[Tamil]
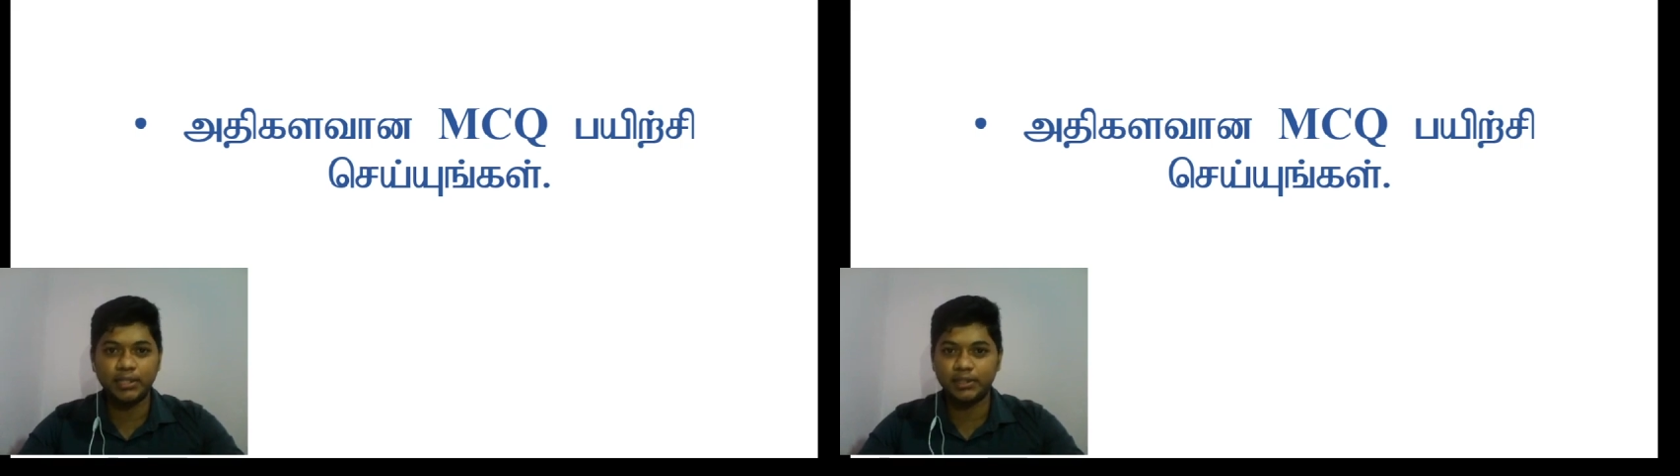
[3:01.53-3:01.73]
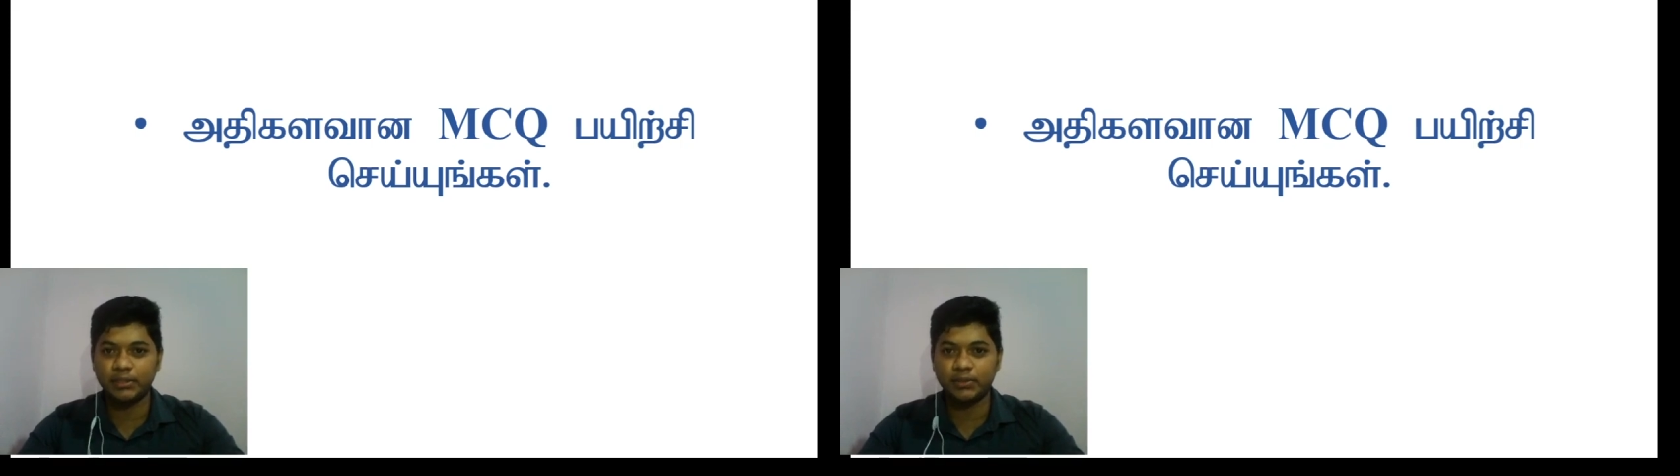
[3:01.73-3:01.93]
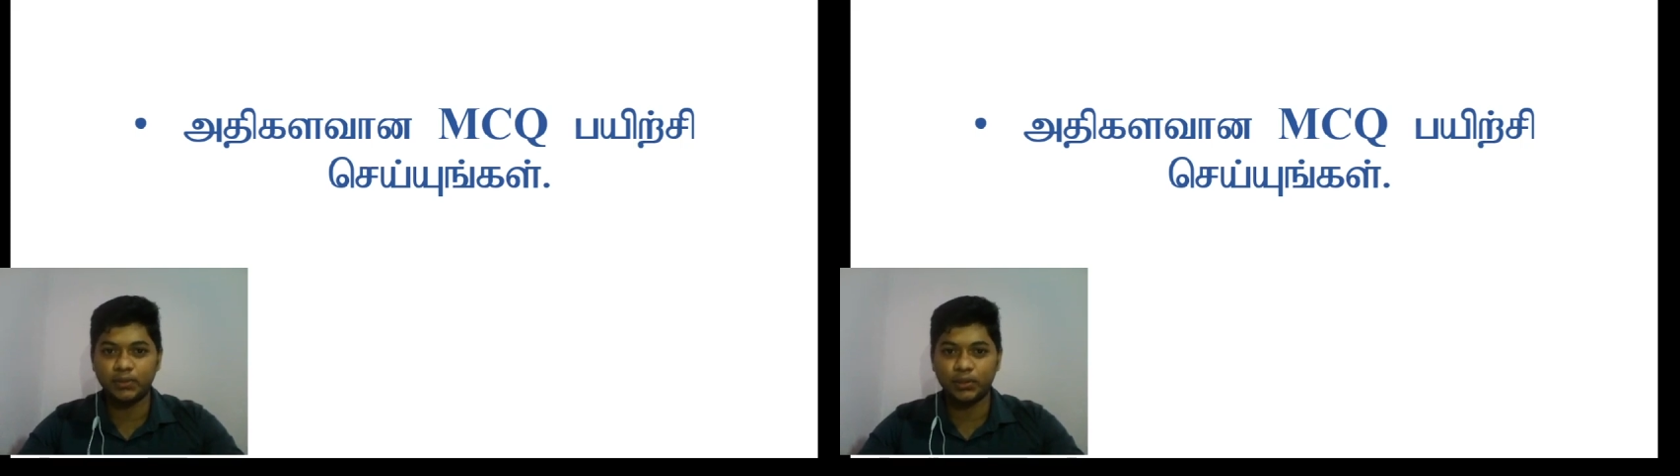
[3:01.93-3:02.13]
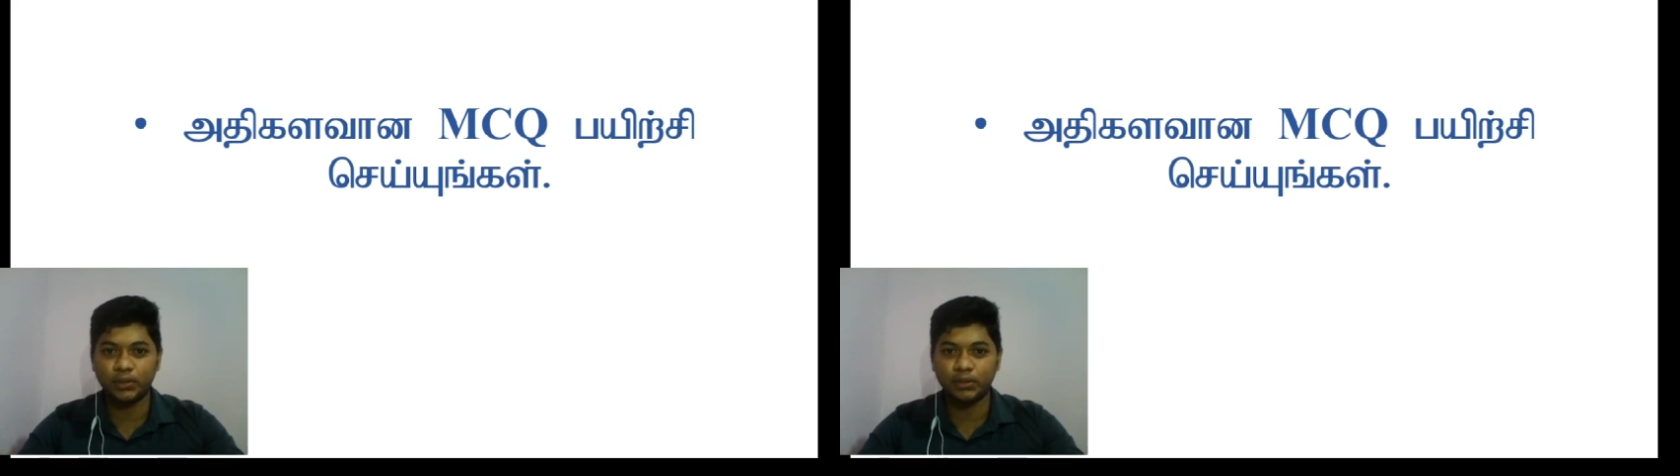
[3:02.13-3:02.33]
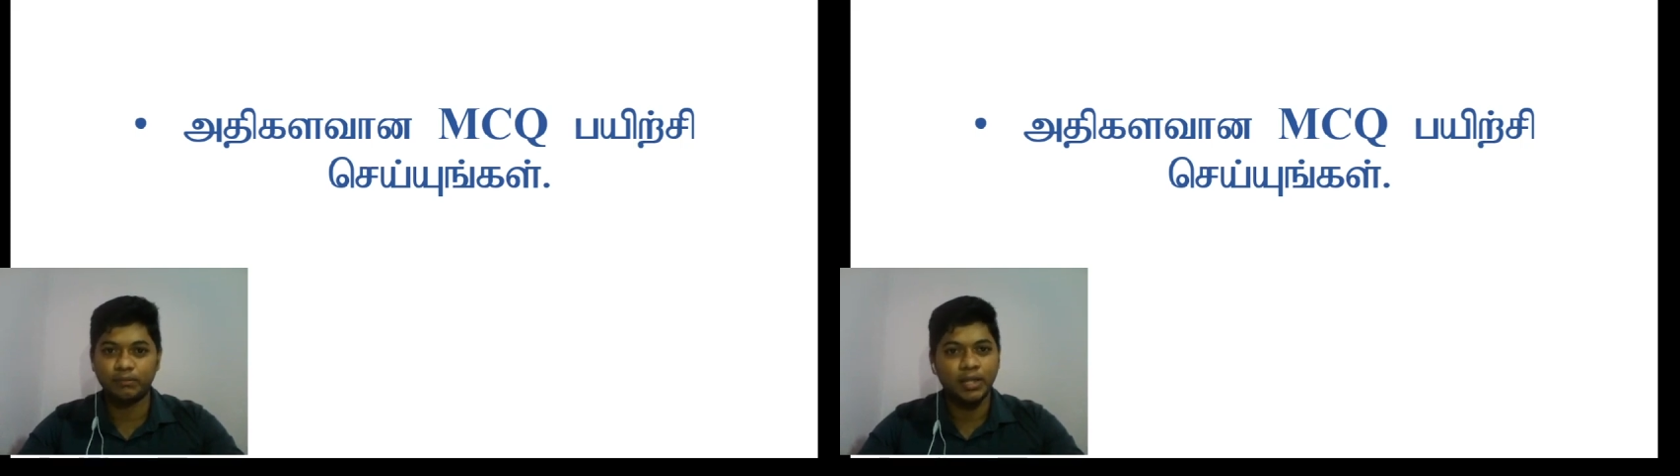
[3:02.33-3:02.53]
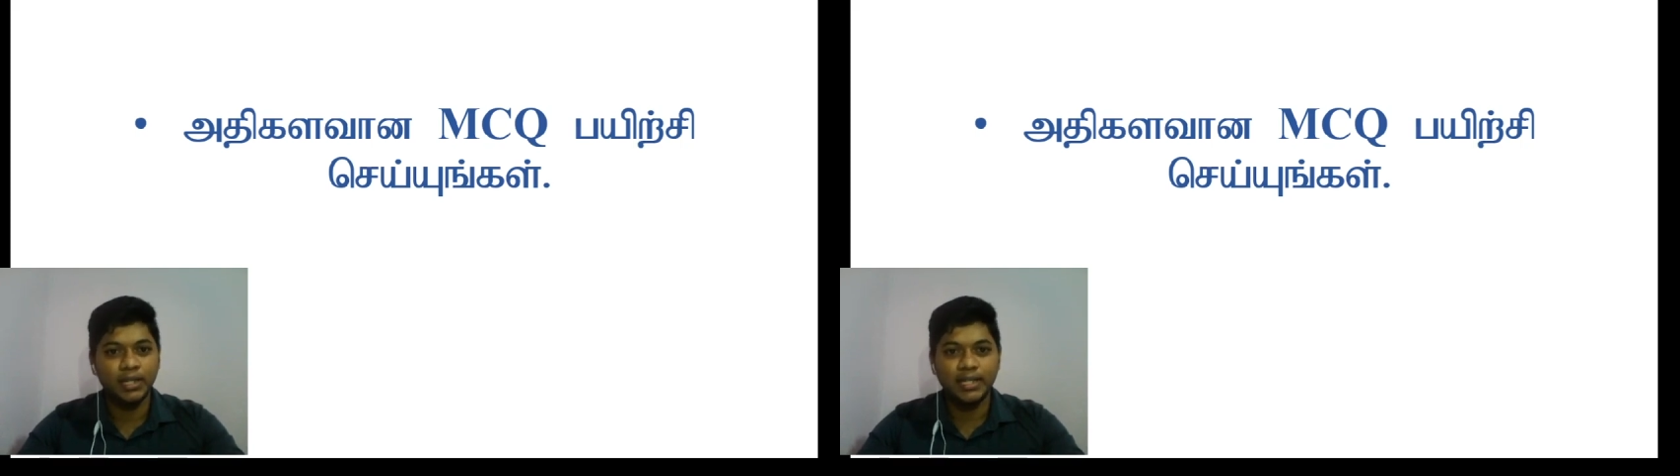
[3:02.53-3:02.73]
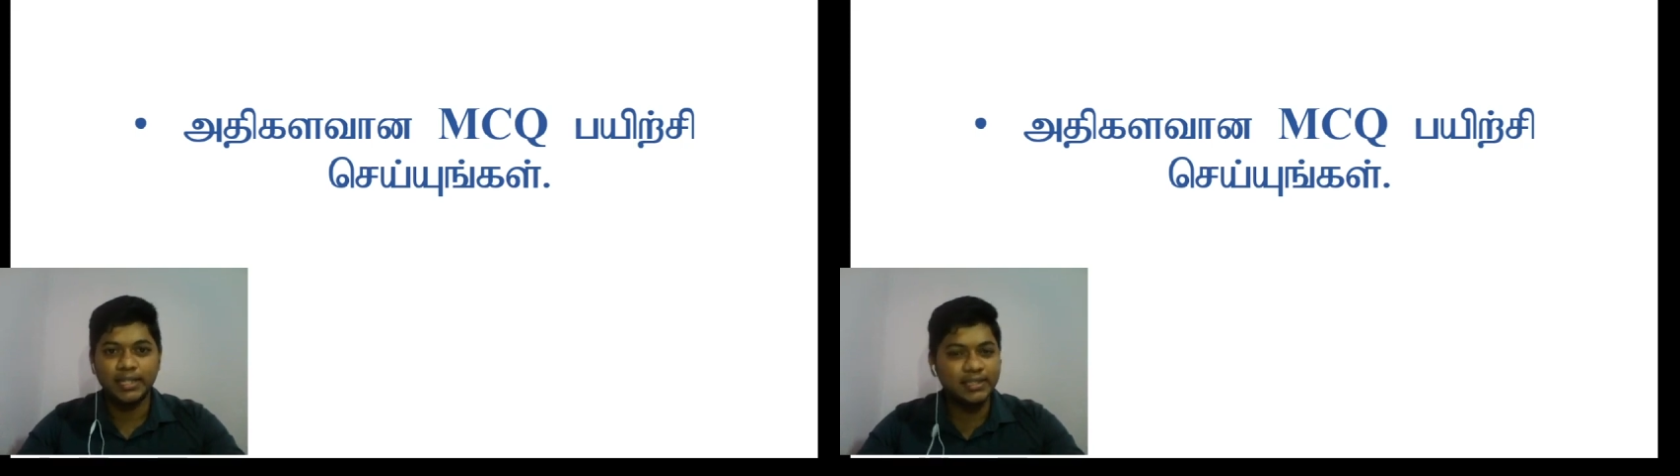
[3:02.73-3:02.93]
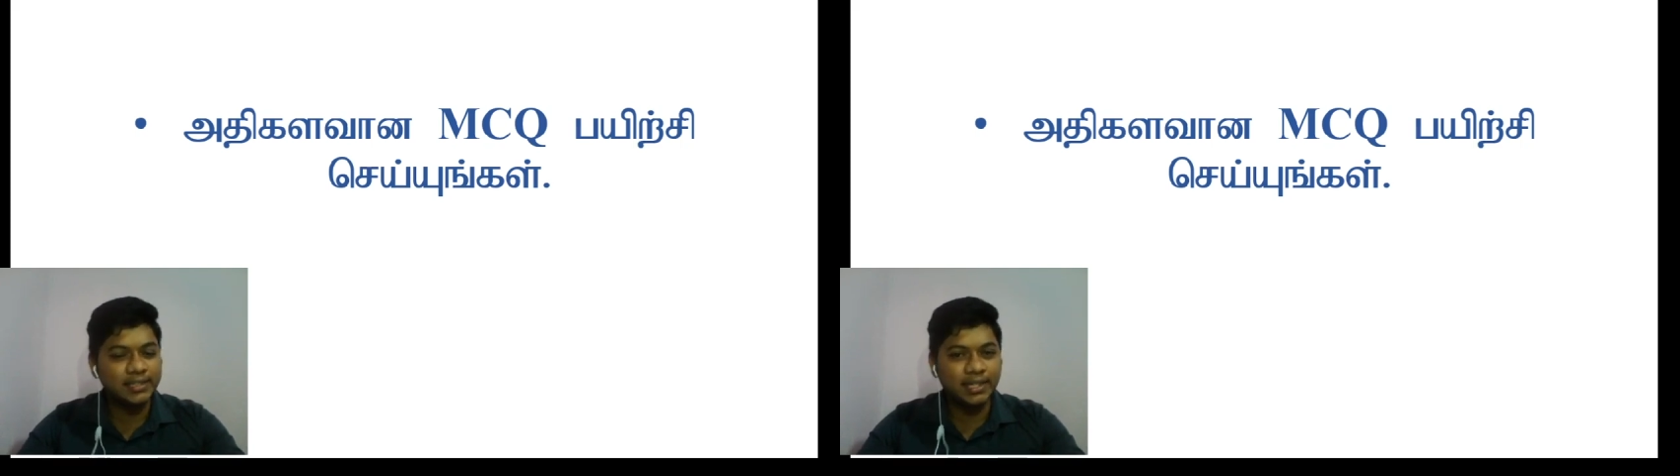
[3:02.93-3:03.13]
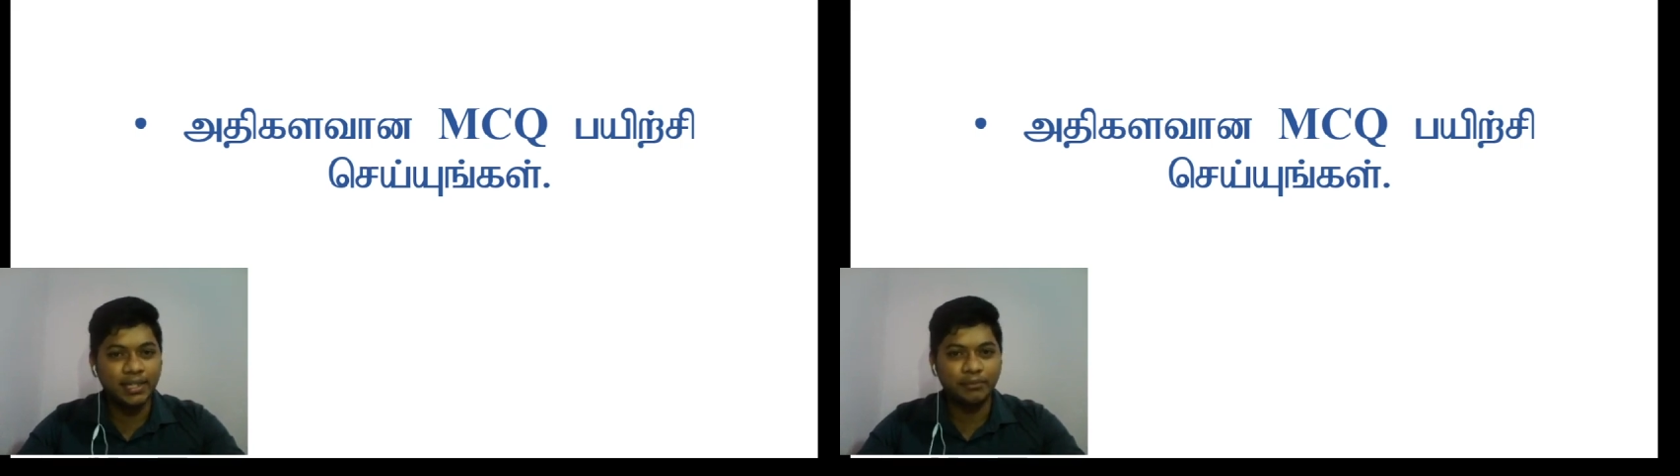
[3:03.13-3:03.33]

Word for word: தெரிஞ்சு கொள்ளணும் இதுதான்